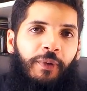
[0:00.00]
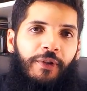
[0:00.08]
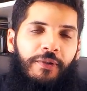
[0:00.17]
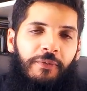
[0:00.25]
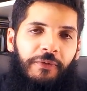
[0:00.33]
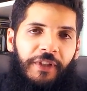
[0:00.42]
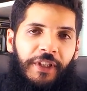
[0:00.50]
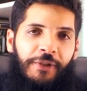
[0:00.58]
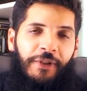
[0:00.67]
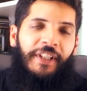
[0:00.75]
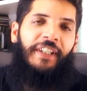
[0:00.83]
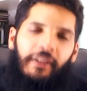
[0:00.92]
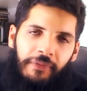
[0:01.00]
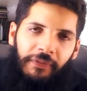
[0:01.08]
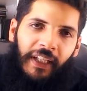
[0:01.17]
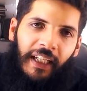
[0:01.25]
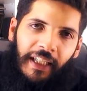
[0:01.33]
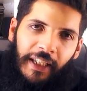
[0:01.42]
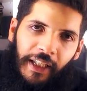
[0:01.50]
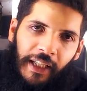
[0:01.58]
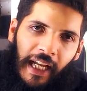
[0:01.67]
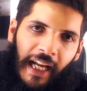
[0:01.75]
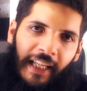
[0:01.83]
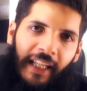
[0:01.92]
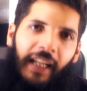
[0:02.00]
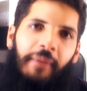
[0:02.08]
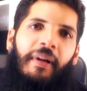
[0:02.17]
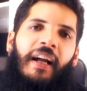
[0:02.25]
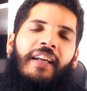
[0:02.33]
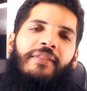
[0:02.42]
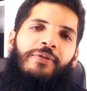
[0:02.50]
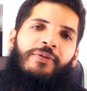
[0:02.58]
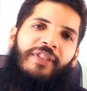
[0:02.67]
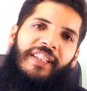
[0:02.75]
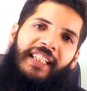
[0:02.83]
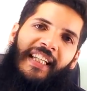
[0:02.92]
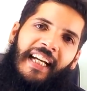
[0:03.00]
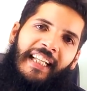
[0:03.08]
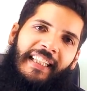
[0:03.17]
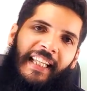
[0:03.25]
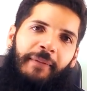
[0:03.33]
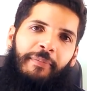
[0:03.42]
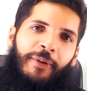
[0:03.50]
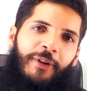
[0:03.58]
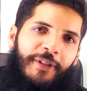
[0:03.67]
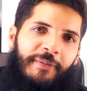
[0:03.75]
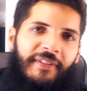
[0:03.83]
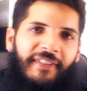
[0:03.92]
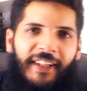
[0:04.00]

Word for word: no próximo vídeo. E fica aqui aquele abraço e até a próxima.